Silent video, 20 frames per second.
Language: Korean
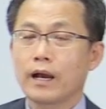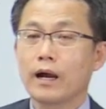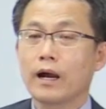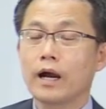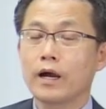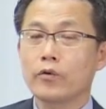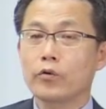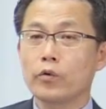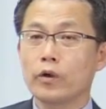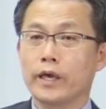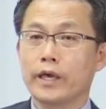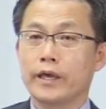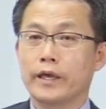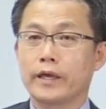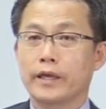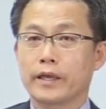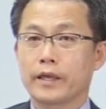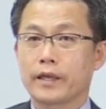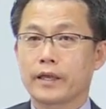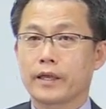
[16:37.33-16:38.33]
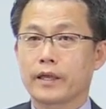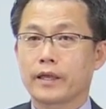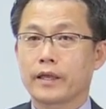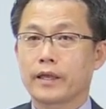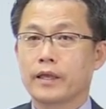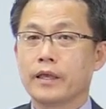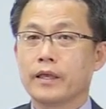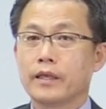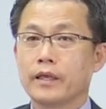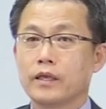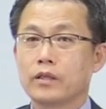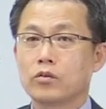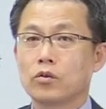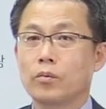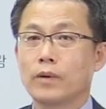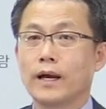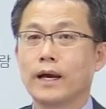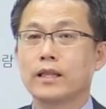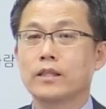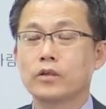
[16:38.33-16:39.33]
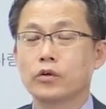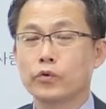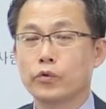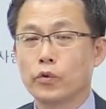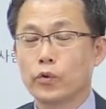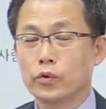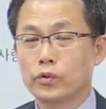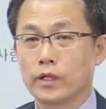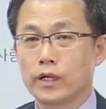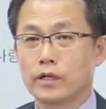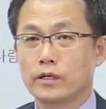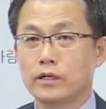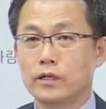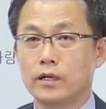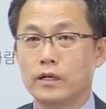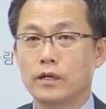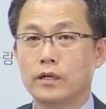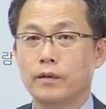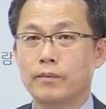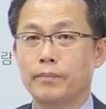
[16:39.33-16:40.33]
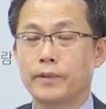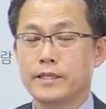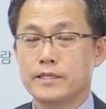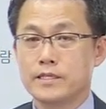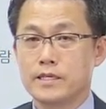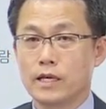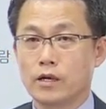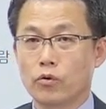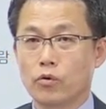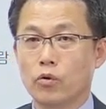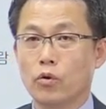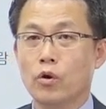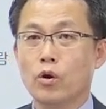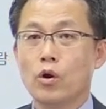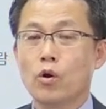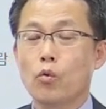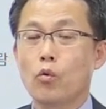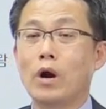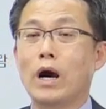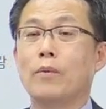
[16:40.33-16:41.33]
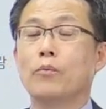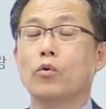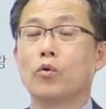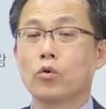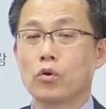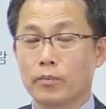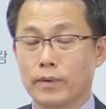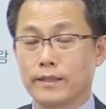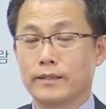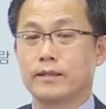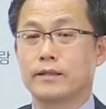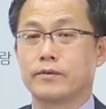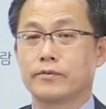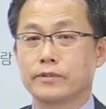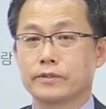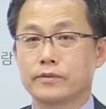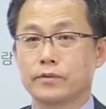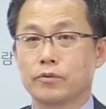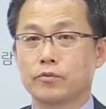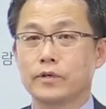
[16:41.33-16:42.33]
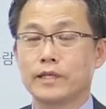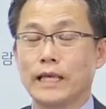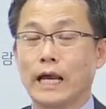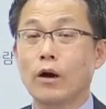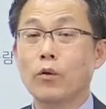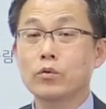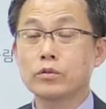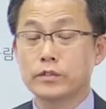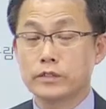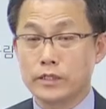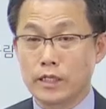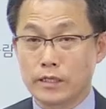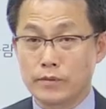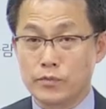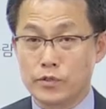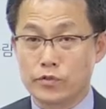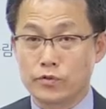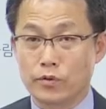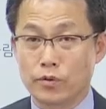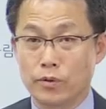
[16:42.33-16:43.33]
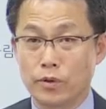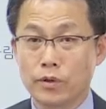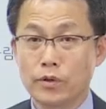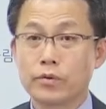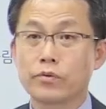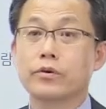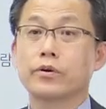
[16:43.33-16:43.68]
각 학교에 이 소방안전교육사를 배치하고 과목으로 만들려고 그랬어요. 우리 양호 선생님 있죠.